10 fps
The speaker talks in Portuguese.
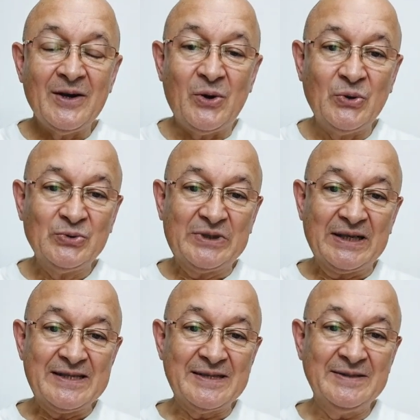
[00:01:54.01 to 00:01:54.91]

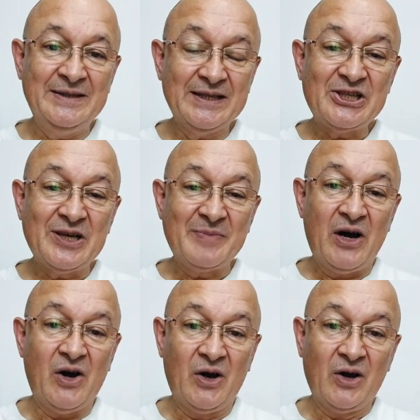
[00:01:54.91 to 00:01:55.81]
outras que chama
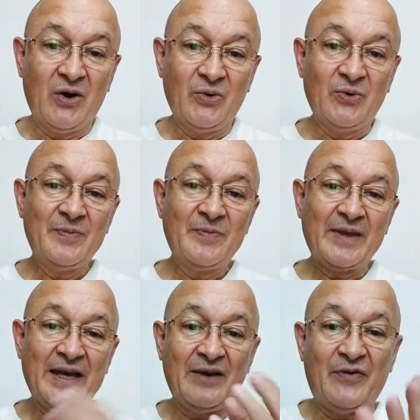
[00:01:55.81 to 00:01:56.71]
hollow,
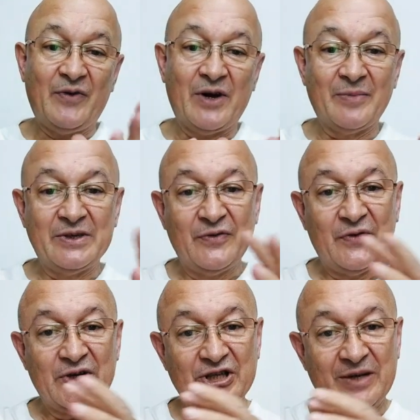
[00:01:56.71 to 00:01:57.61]
que é a forma de
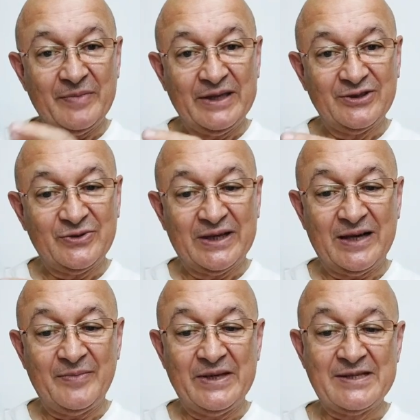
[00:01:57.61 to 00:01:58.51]
fechamento da
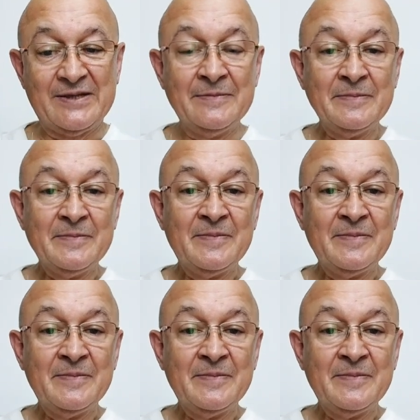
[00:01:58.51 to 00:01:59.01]
cabeça.